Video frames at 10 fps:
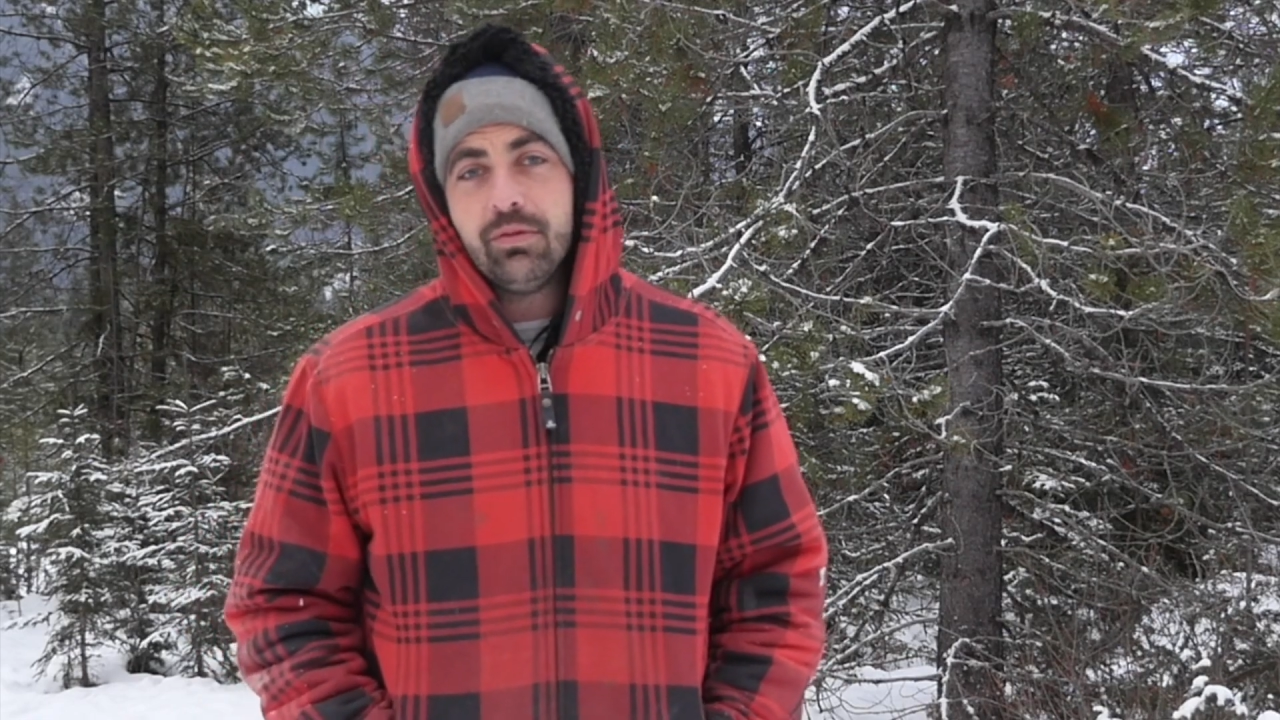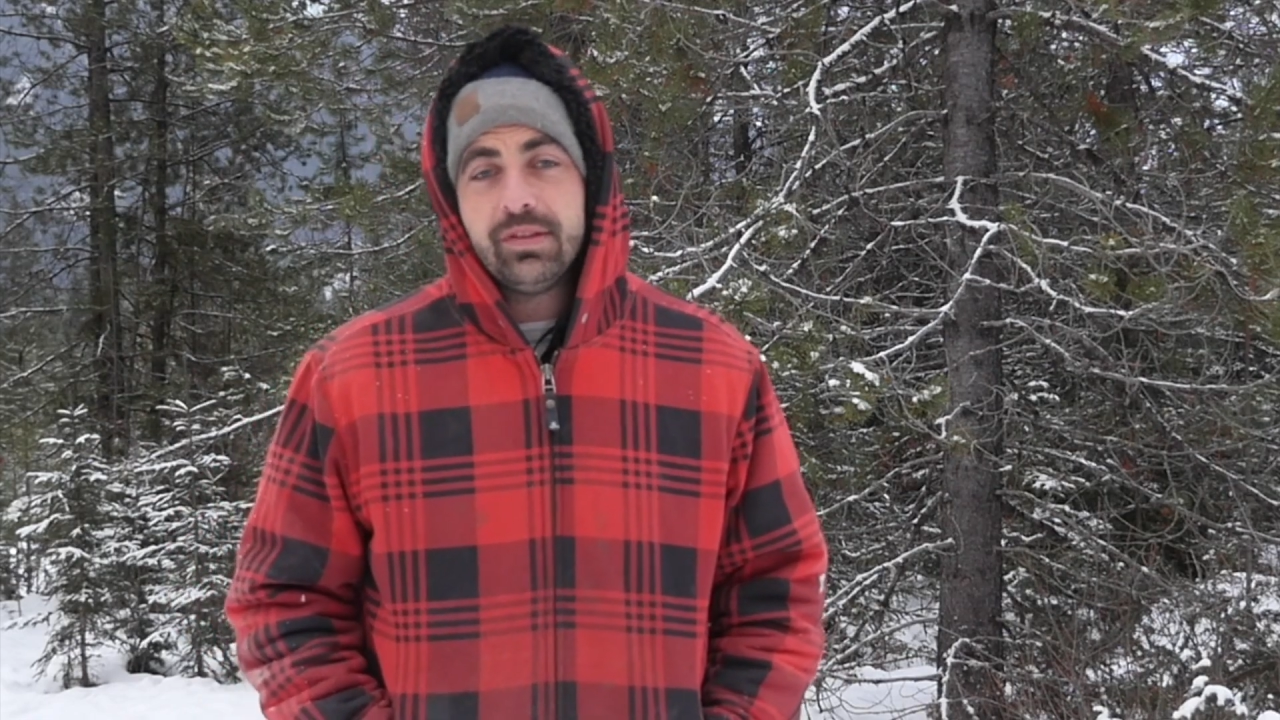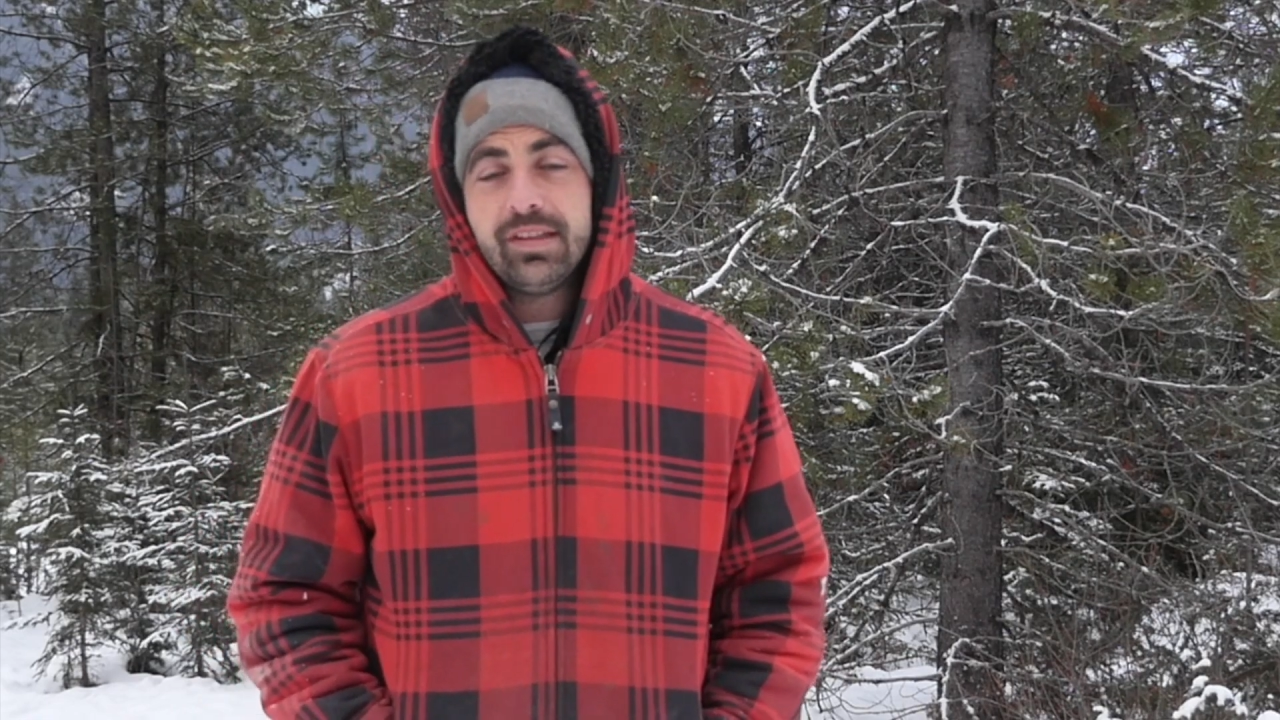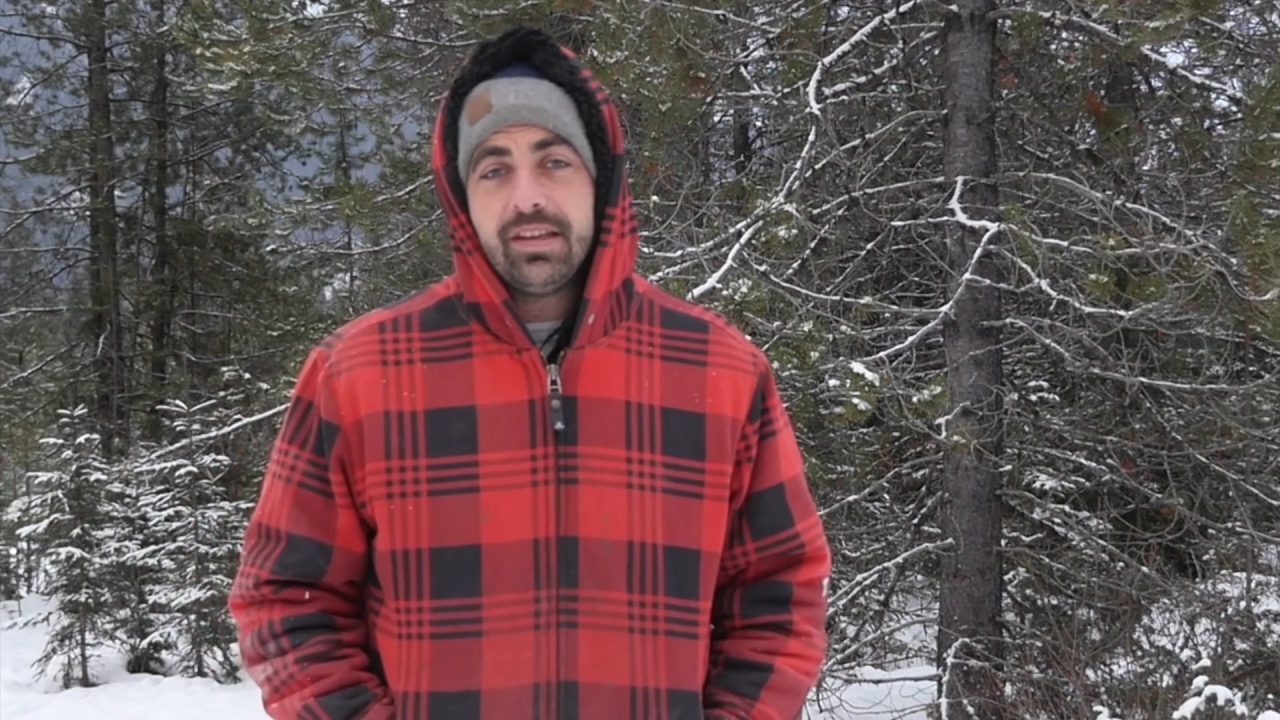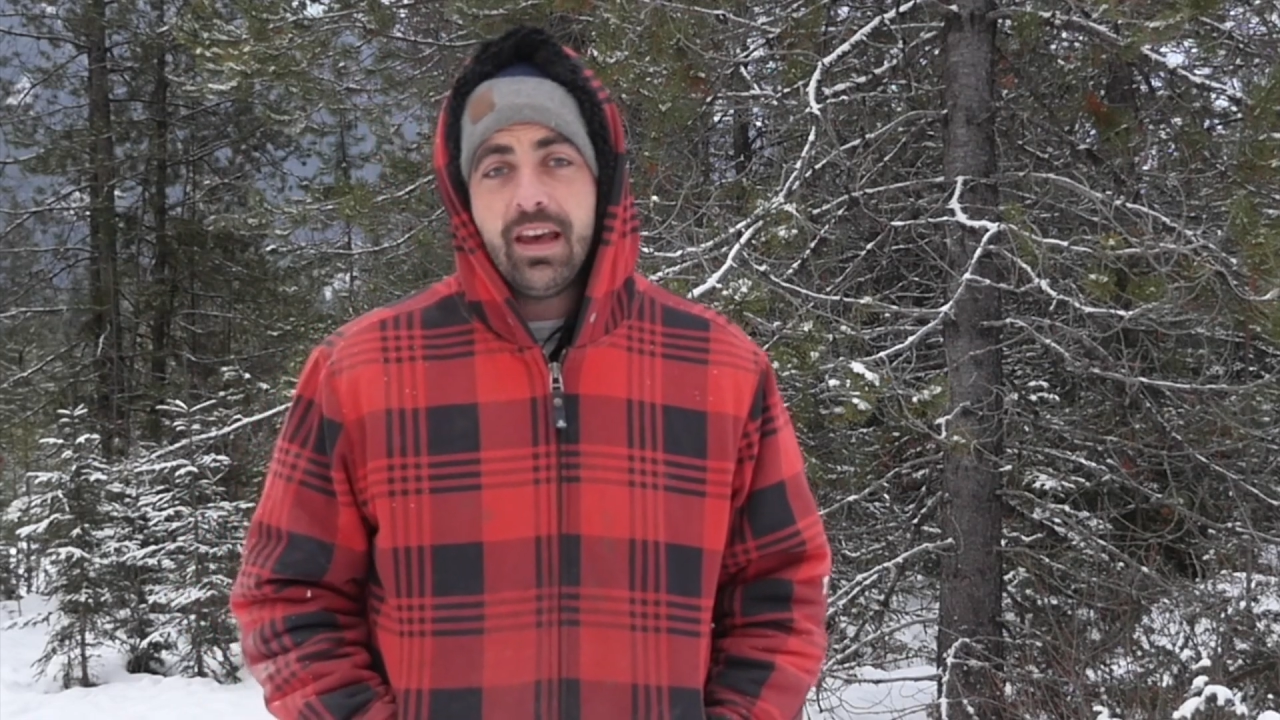
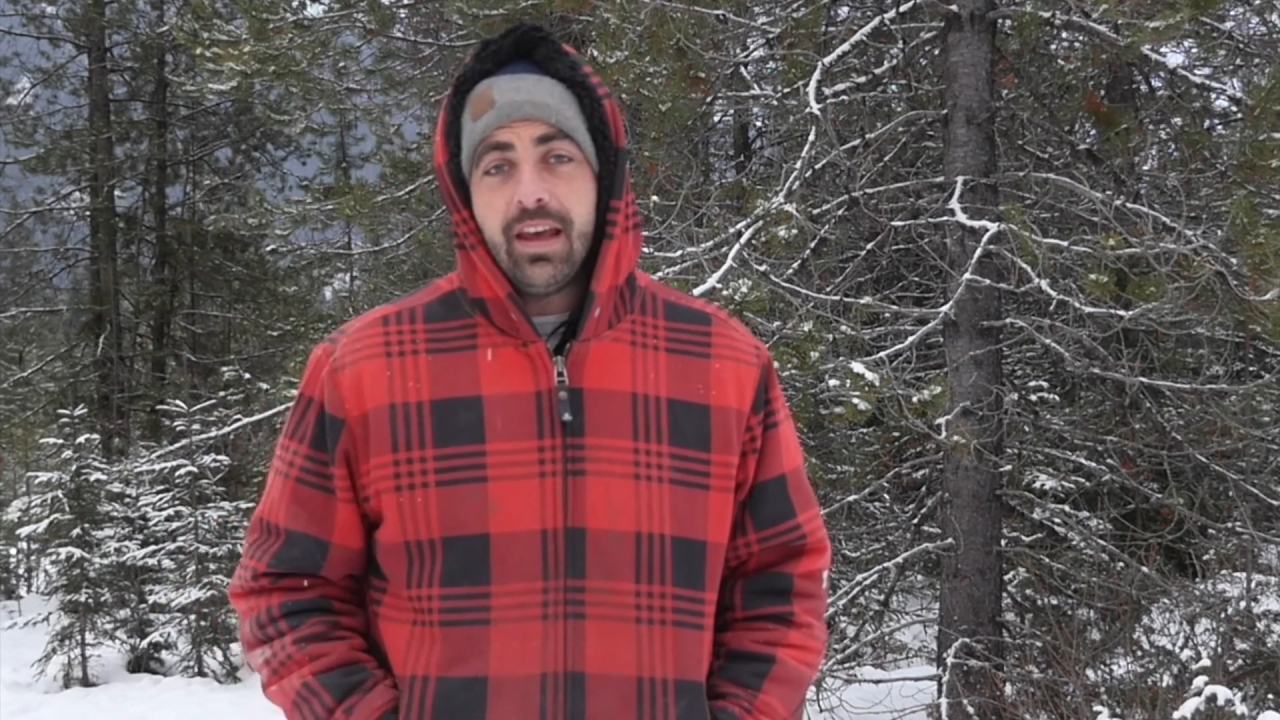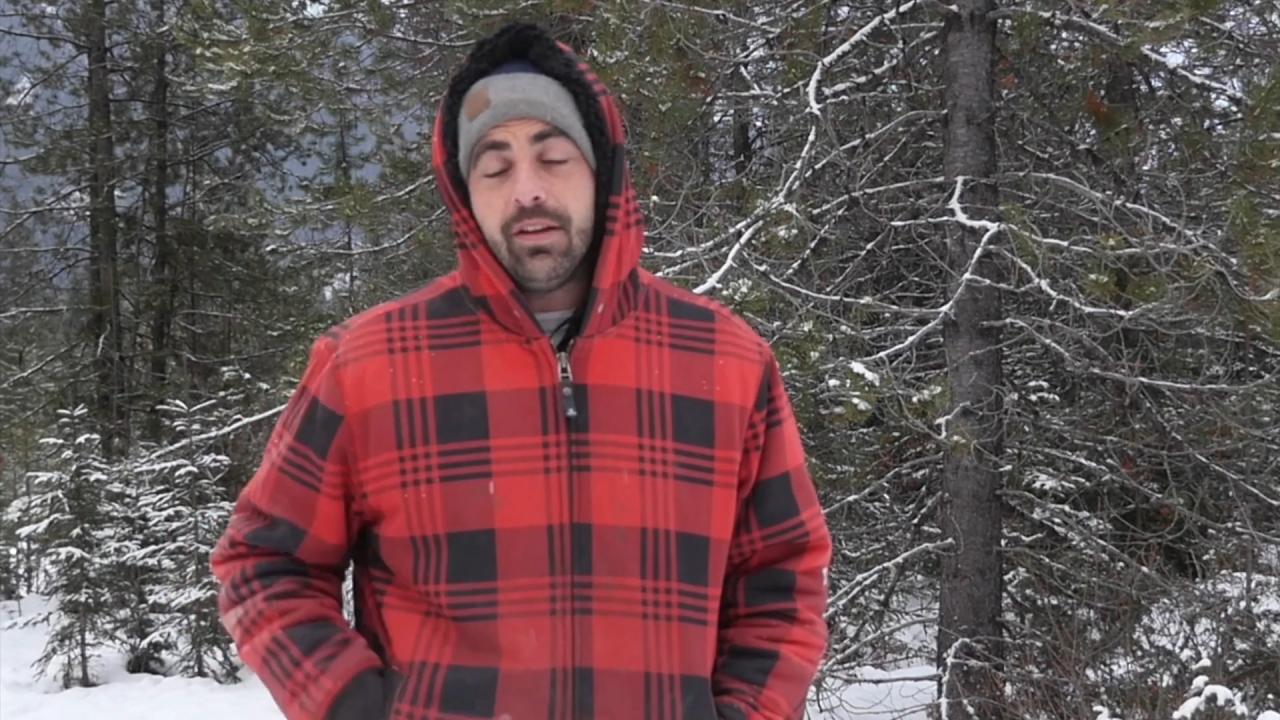Aussi,